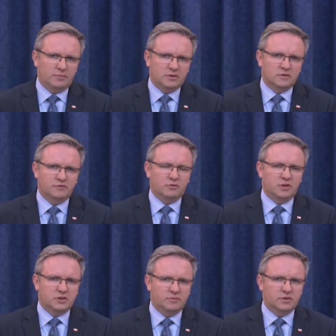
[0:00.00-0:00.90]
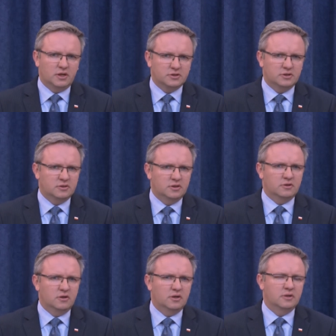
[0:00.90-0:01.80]
prezydent wziął na siebie także tę
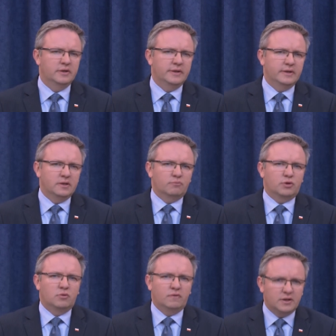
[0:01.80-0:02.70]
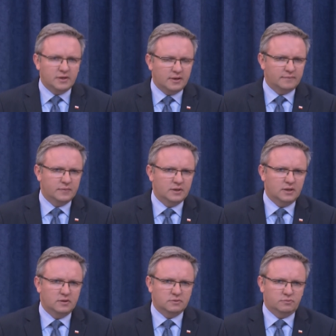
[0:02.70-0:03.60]
rolę promowania
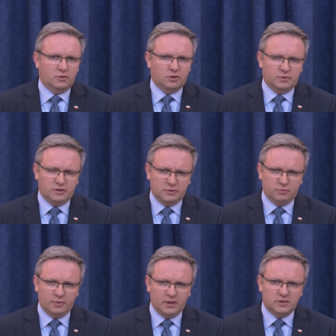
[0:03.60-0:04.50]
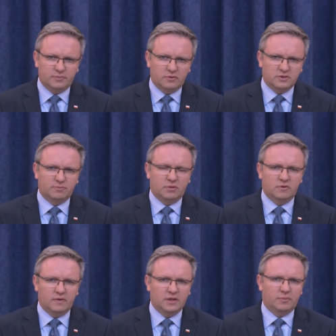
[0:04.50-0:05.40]
e, gospodarczej współpracy Polski,
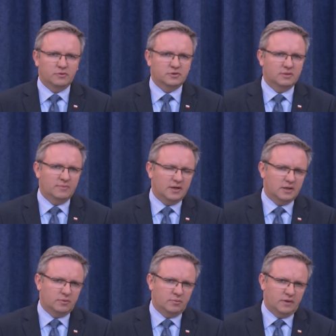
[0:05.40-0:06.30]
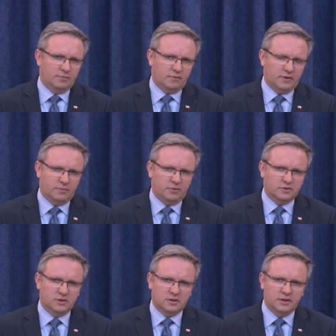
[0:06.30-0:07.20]
promowania polskich marek, promowania
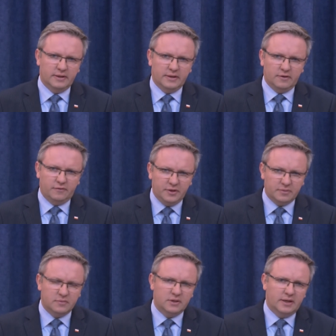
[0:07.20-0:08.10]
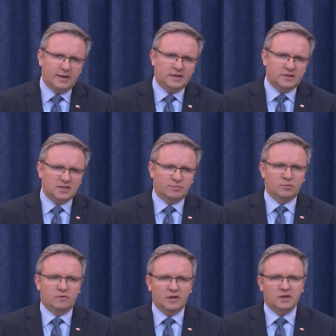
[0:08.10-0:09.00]
polskich firm, ale także
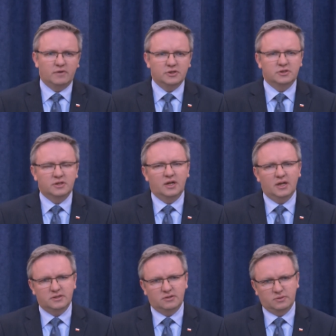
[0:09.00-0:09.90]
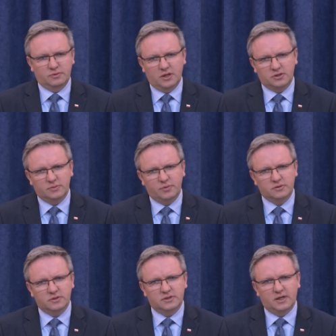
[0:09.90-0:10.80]
promowania właśnie tych relacji gospodarczych
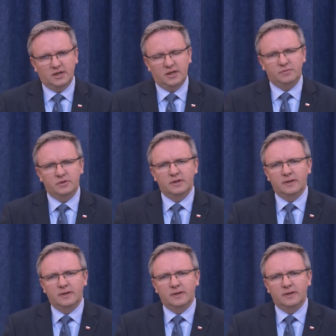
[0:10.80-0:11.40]
Polski z krajami,